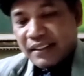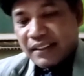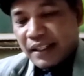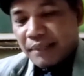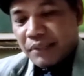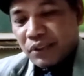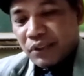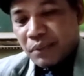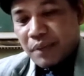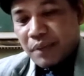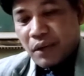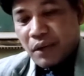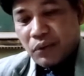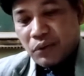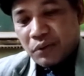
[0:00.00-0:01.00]
saya
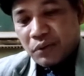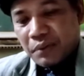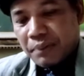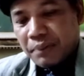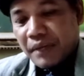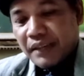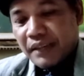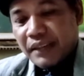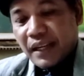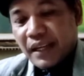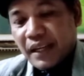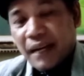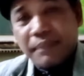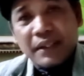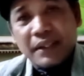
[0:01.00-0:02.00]
mencoba untuk
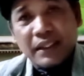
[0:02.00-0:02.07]
membaca apa